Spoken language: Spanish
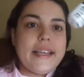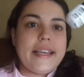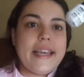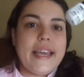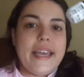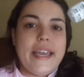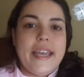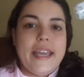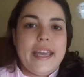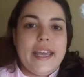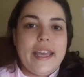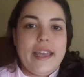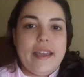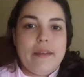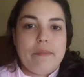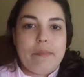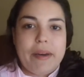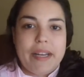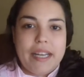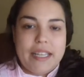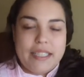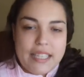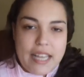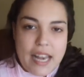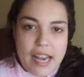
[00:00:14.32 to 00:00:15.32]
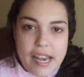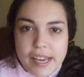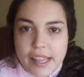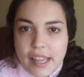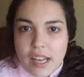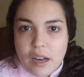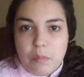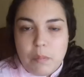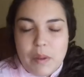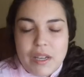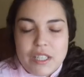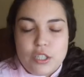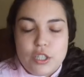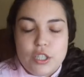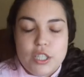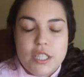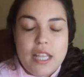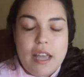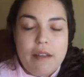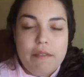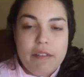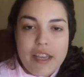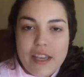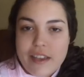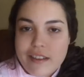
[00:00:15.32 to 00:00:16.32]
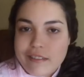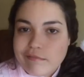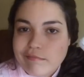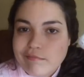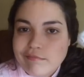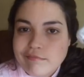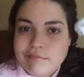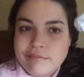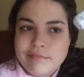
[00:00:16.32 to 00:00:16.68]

que para salir del paso está bien,